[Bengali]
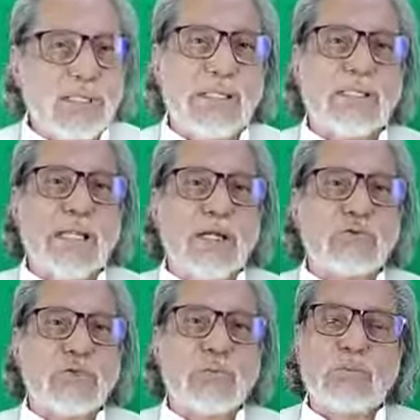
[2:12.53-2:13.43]
এটা নিয়ে
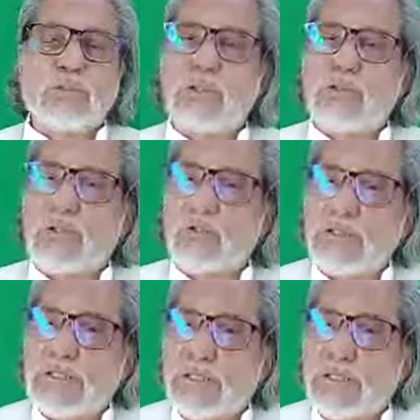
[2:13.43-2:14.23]
আলোচনা পর্যালোচনা করতে